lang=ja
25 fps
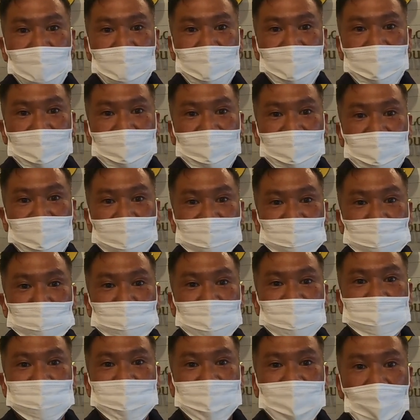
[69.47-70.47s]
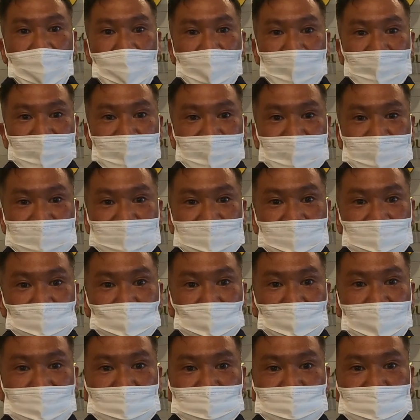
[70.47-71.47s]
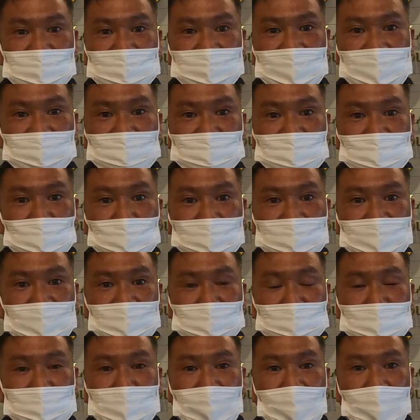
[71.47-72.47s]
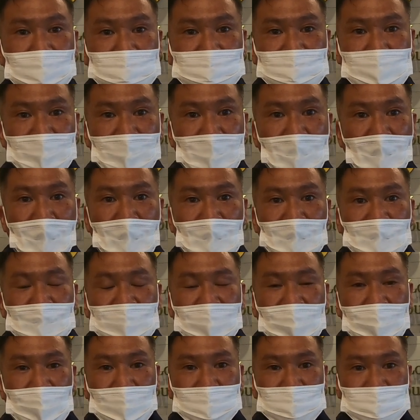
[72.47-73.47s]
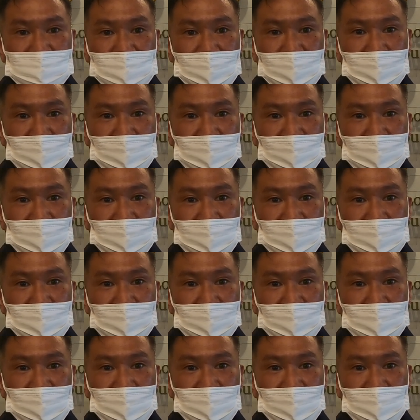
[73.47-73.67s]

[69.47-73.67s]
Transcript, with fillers: えー、出発まで JAL のラウンジでくつろぎたいと思いますで、